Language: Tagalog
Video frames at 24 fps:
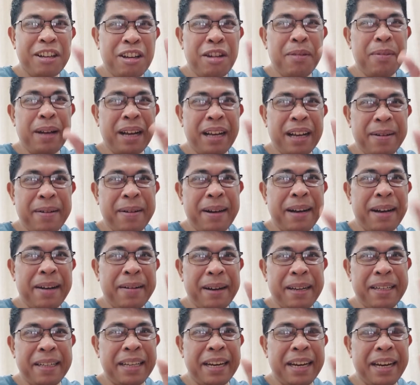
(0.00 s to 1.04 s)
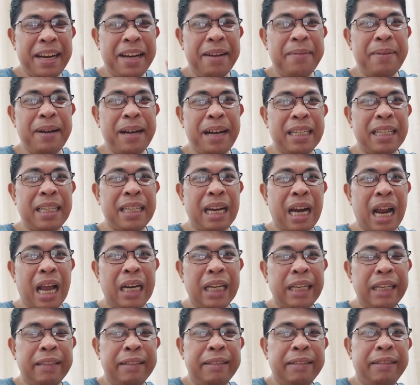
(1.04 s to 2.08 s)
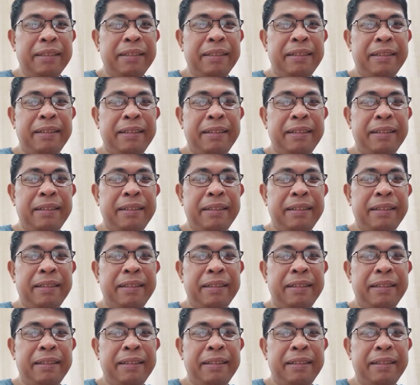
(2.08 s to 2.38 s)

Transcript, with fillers: so gumagawa-gawa sila ng mga senaryo